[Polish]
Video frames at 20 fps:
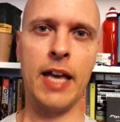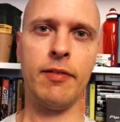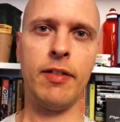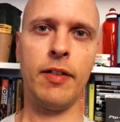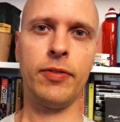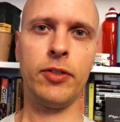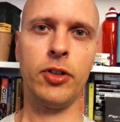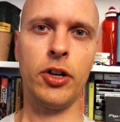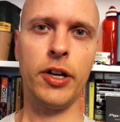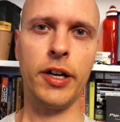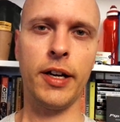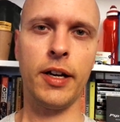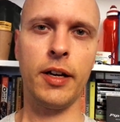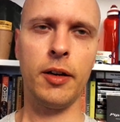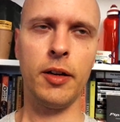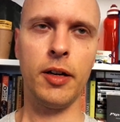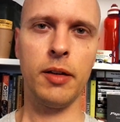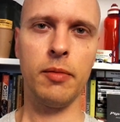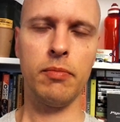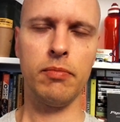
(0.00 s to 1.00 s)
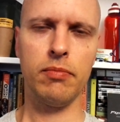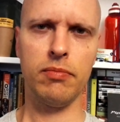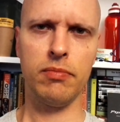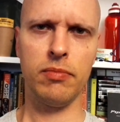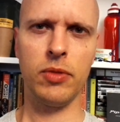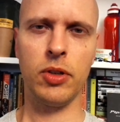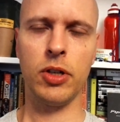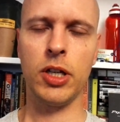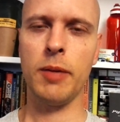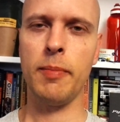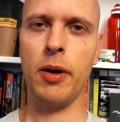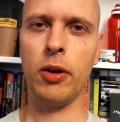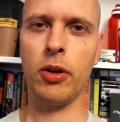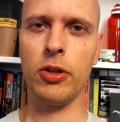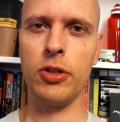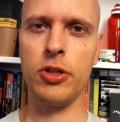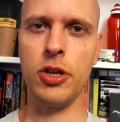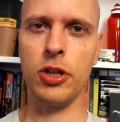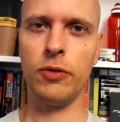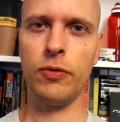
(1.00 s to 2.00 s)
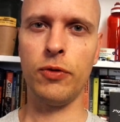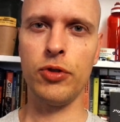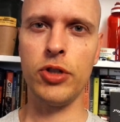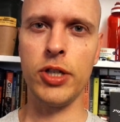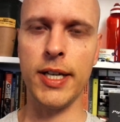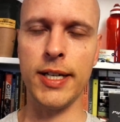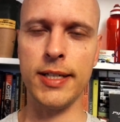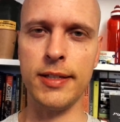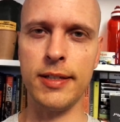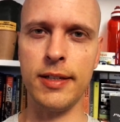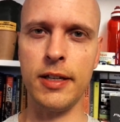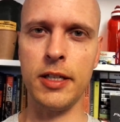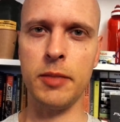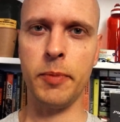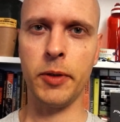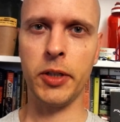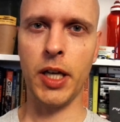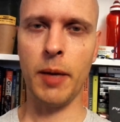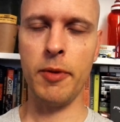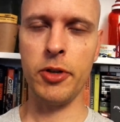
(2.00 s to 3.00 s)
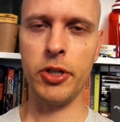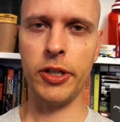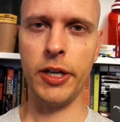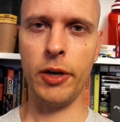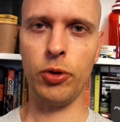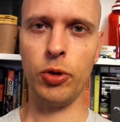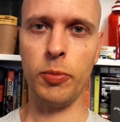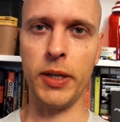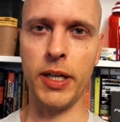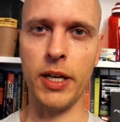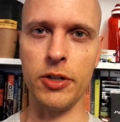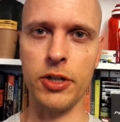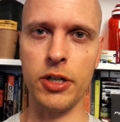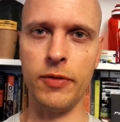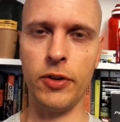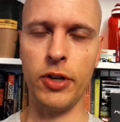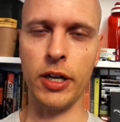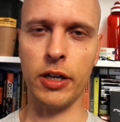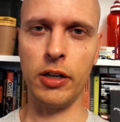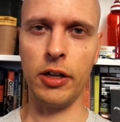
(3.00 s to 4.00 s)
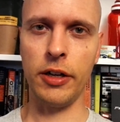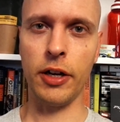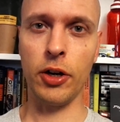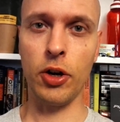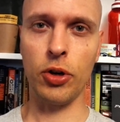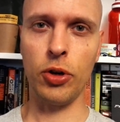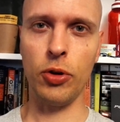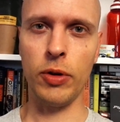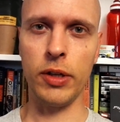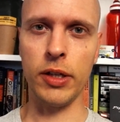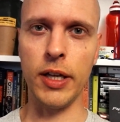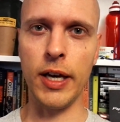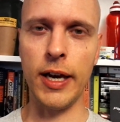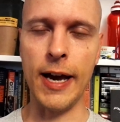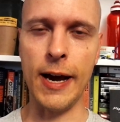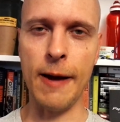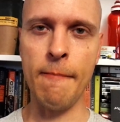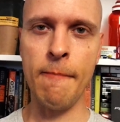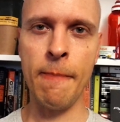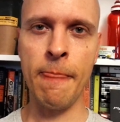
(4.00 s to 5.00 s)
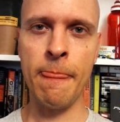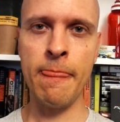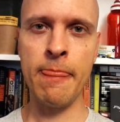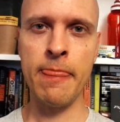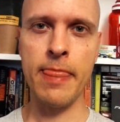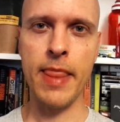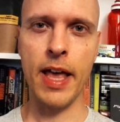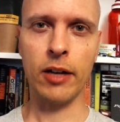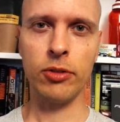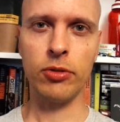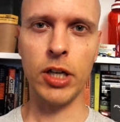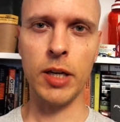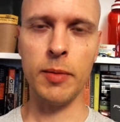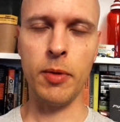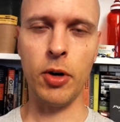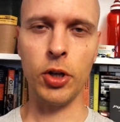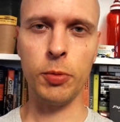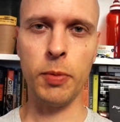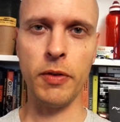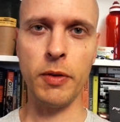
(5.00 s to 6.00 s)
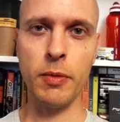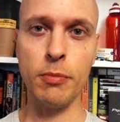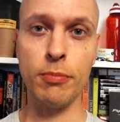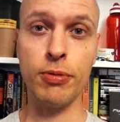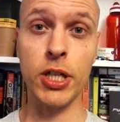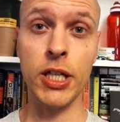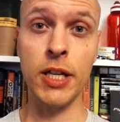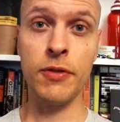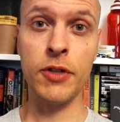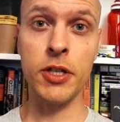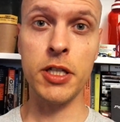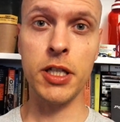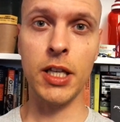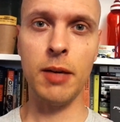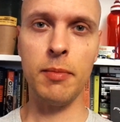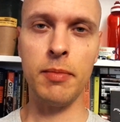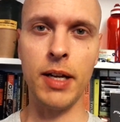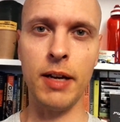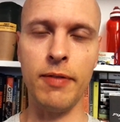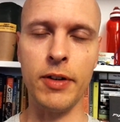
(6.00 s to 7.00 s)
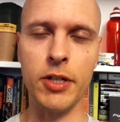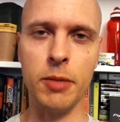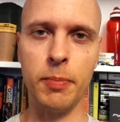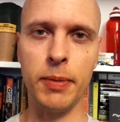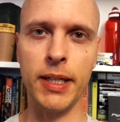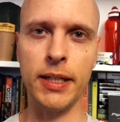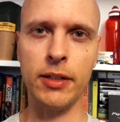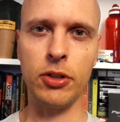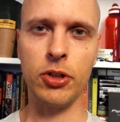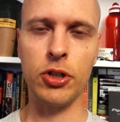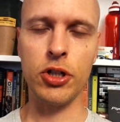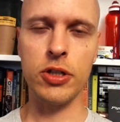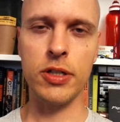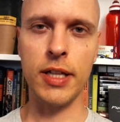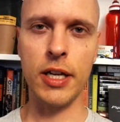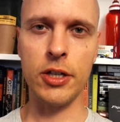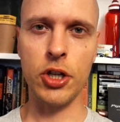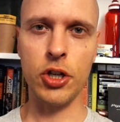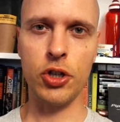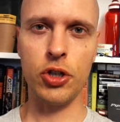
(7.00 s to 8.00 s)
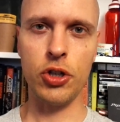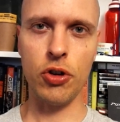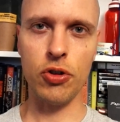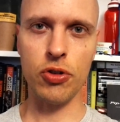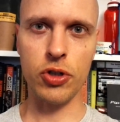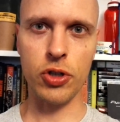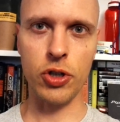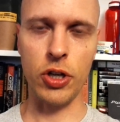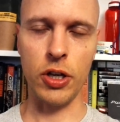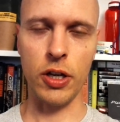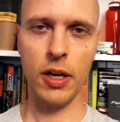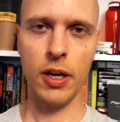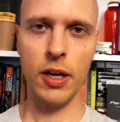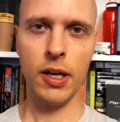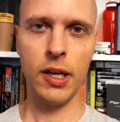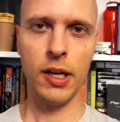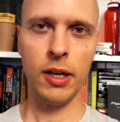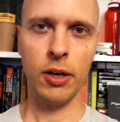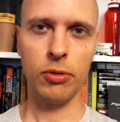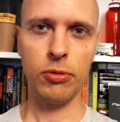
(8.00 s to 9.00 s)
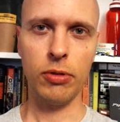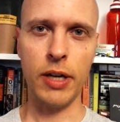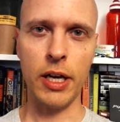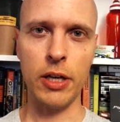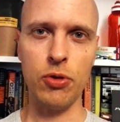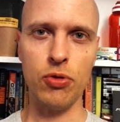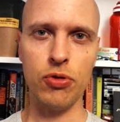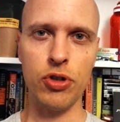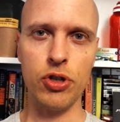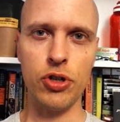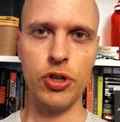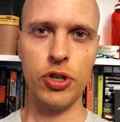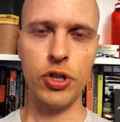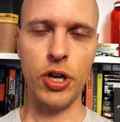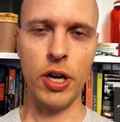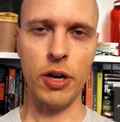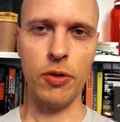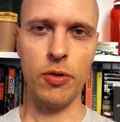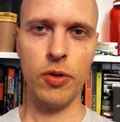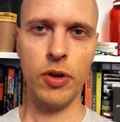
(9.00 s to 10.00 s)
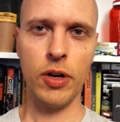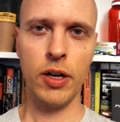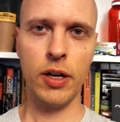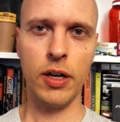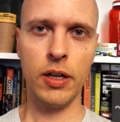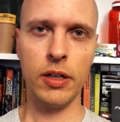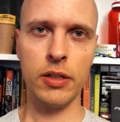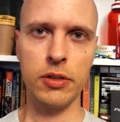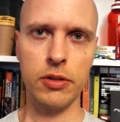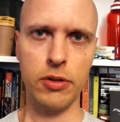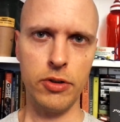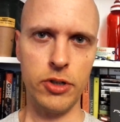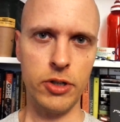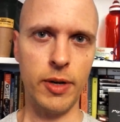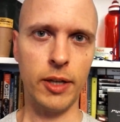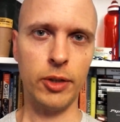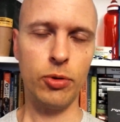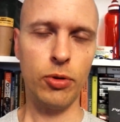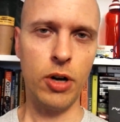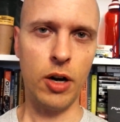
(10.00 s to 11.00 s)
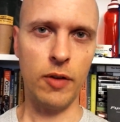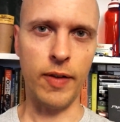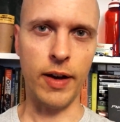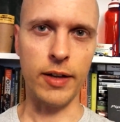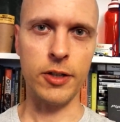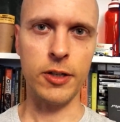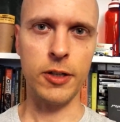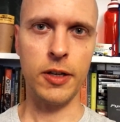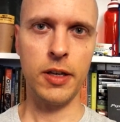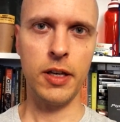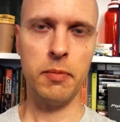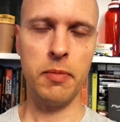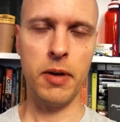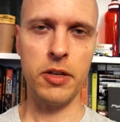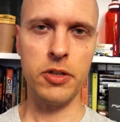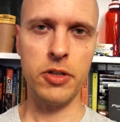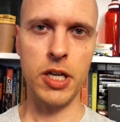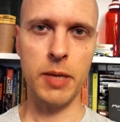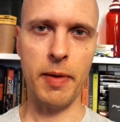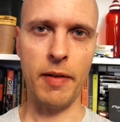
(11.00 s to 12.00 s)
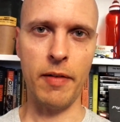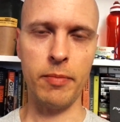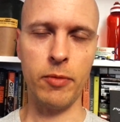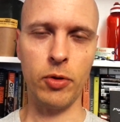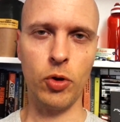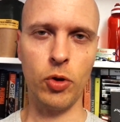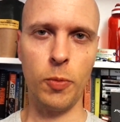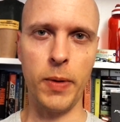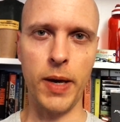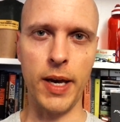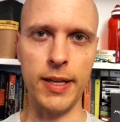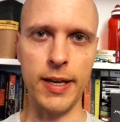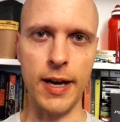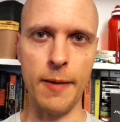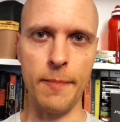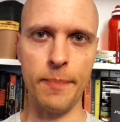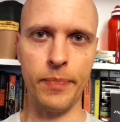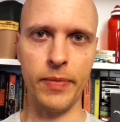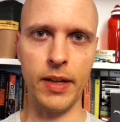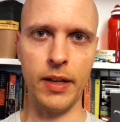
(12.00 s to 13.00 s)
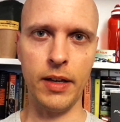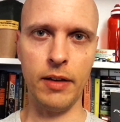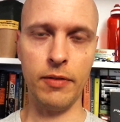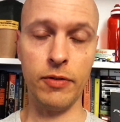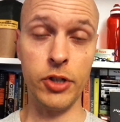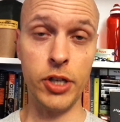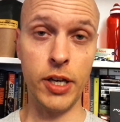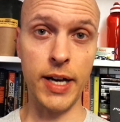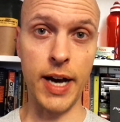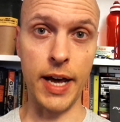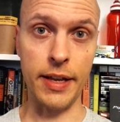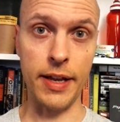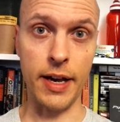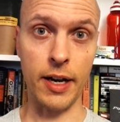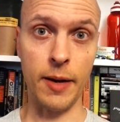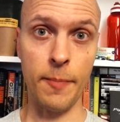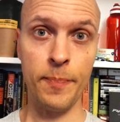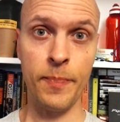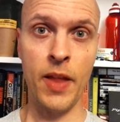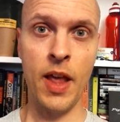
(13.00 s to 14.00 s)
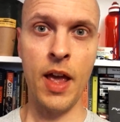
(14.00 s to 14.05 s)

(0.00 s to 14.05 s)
We wtorek, y, chyba o godzinie 20, spotkamy się na YouTube na żywo na kolejnego QA, na którym odpowiemy przede wszystkim na Wasze pytania dotyczące naszej książki, która już się skończyła drukować i będzie niebawem do kupienia y, w księgarniach.